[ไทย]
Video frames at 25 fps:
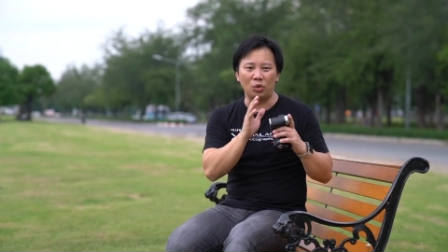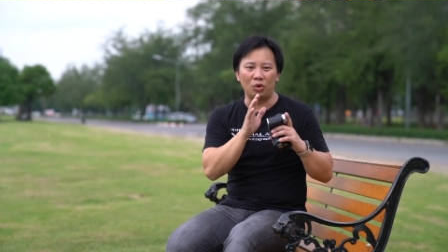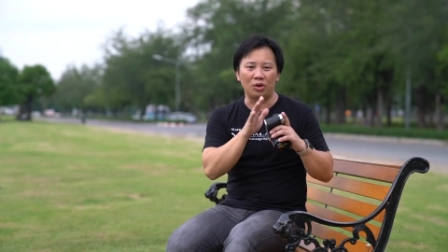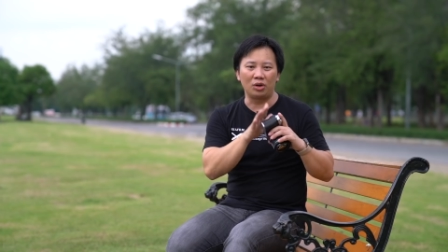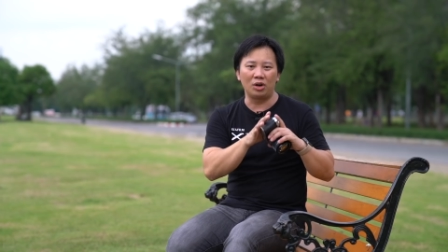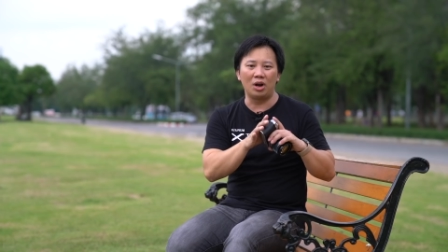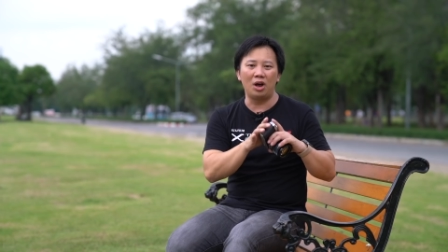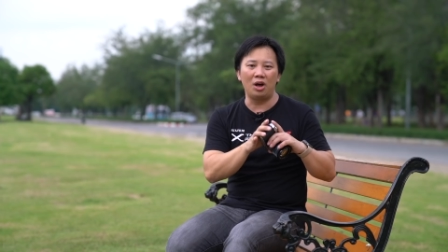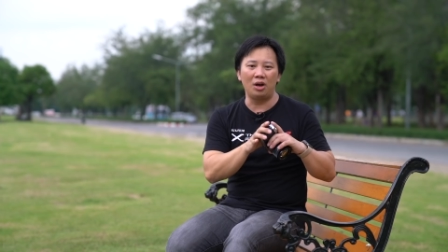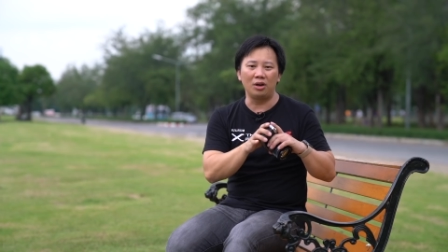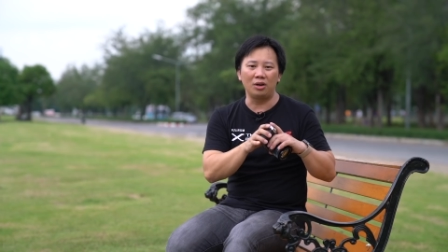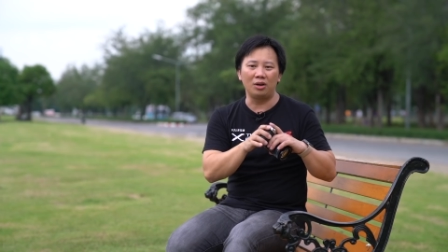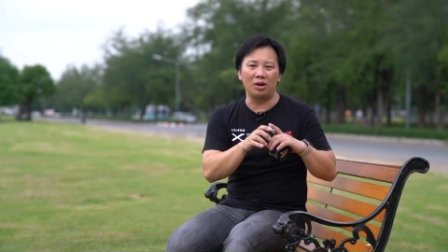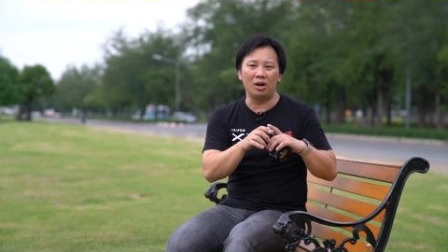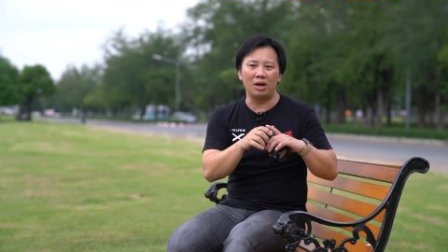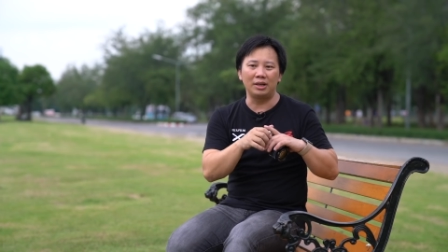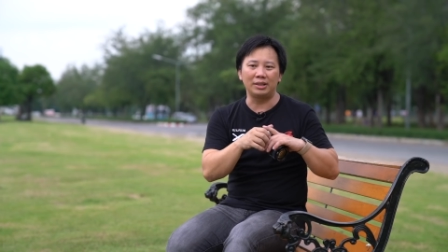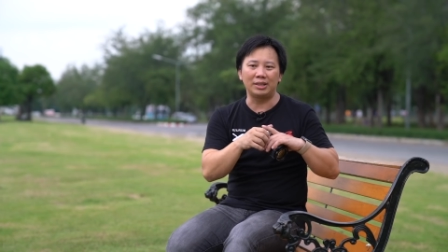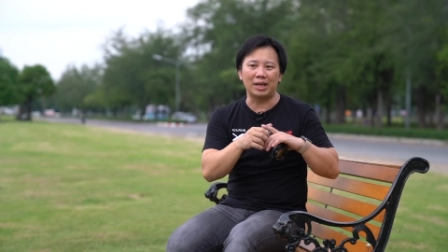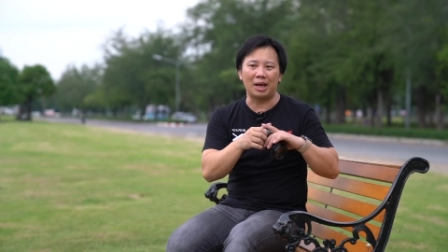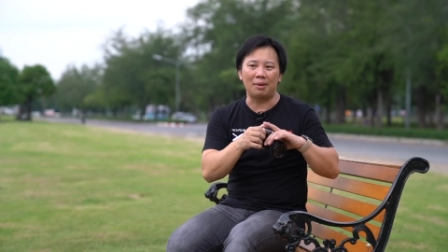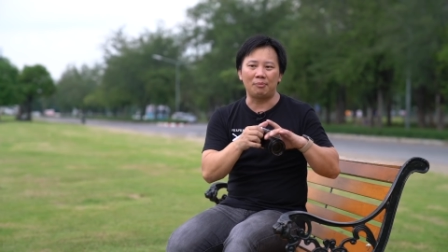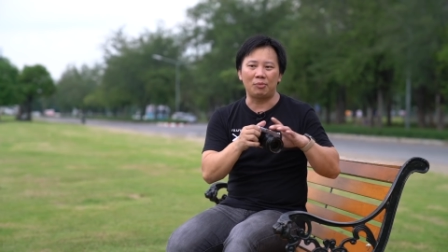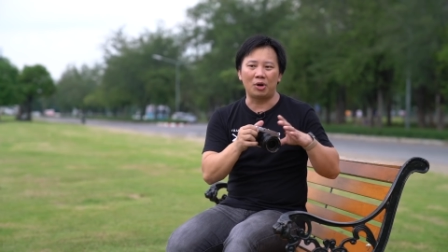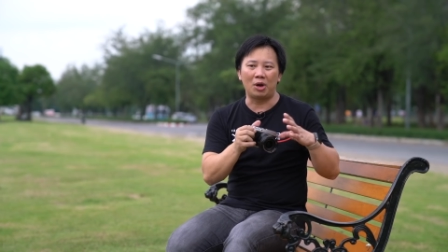ตัวกล้องก็
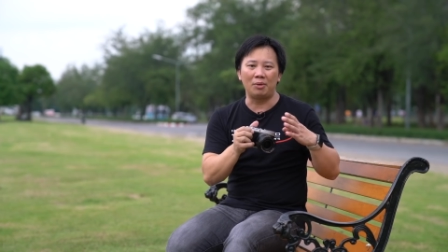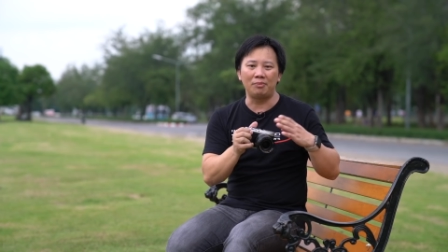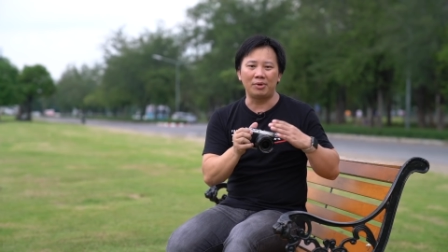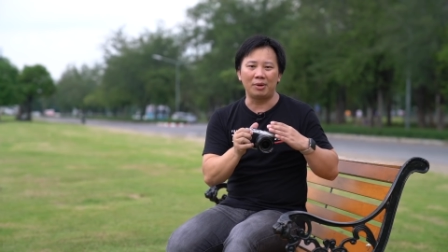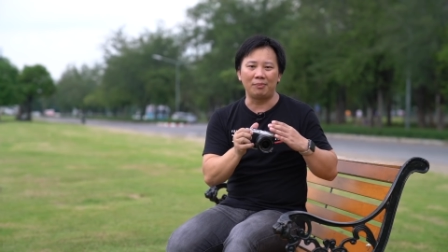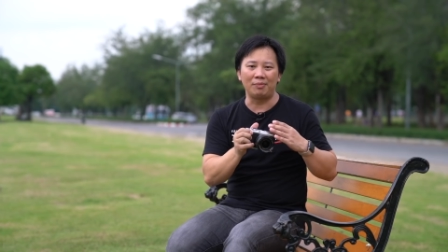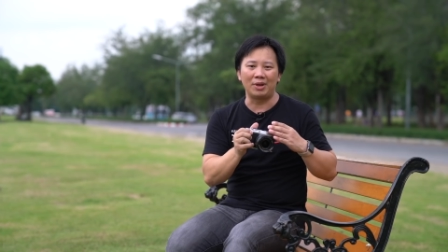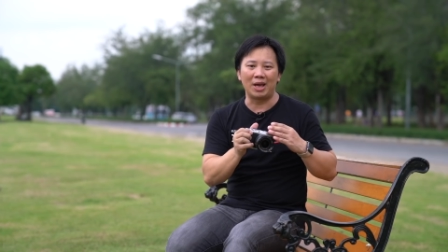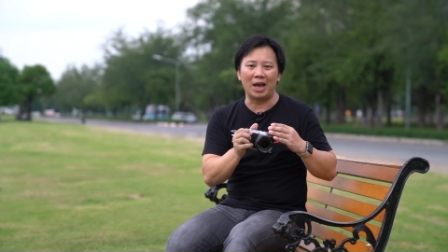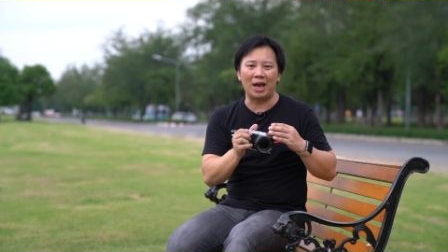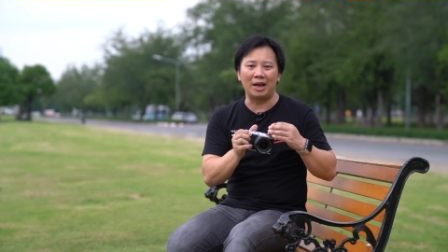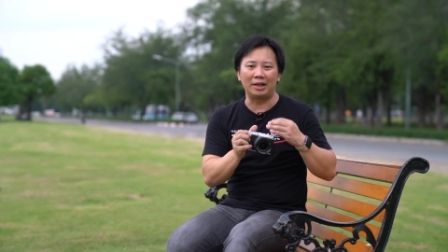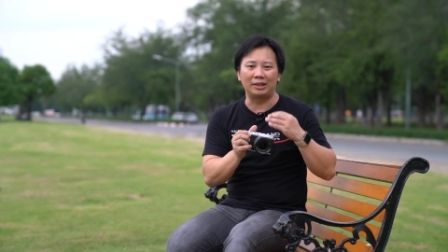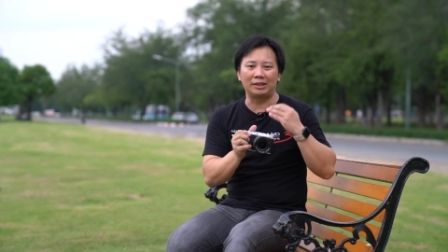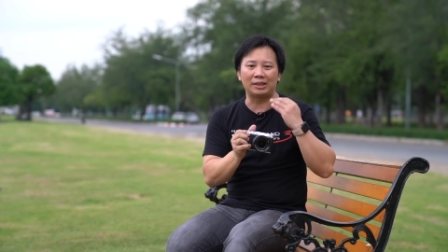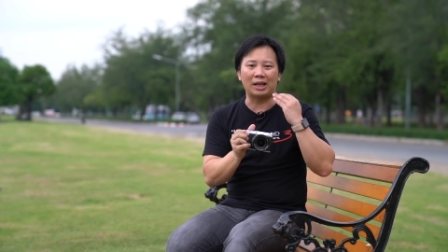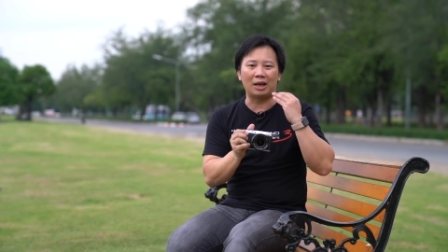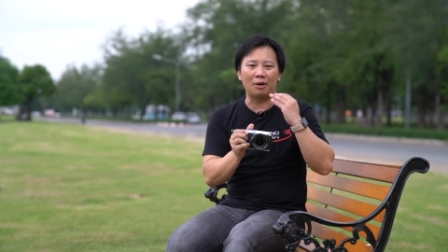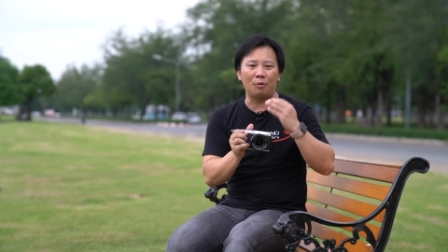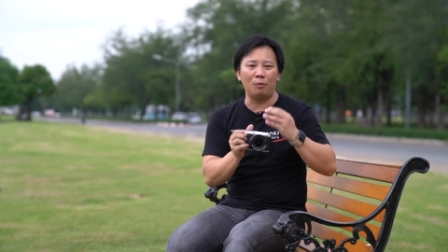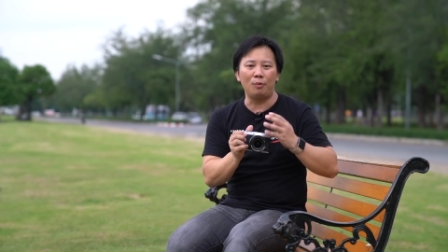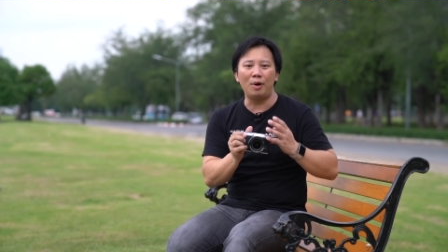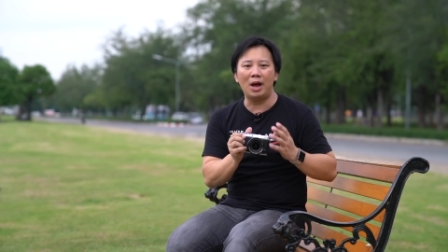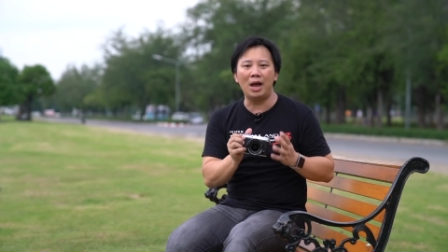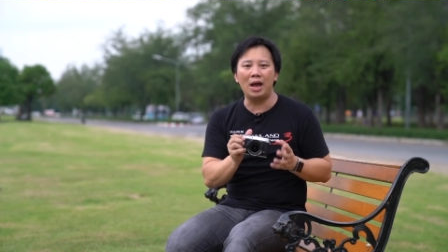จะพร้อมทำงาน
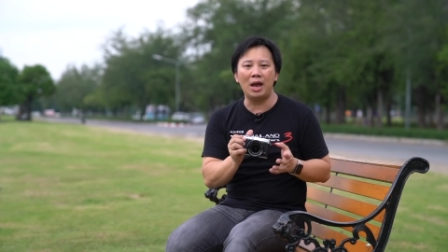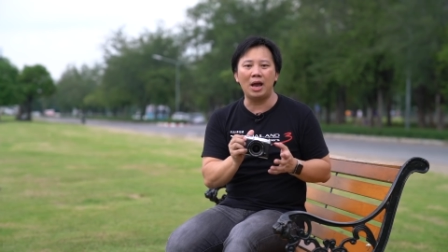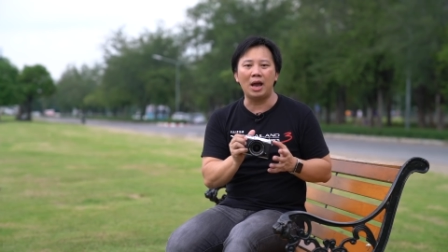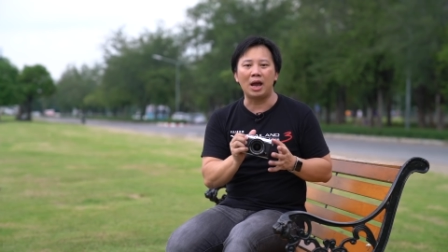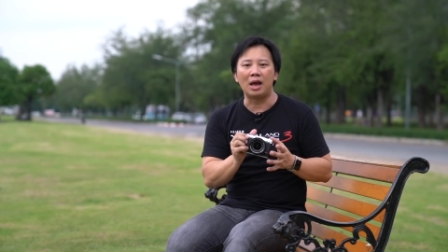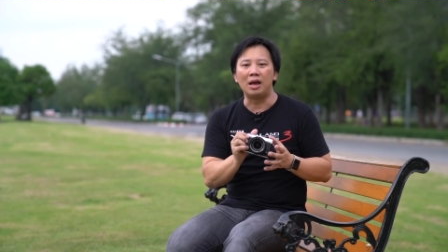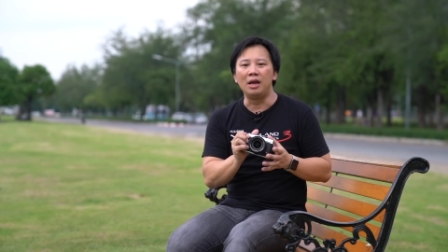แต่ว่า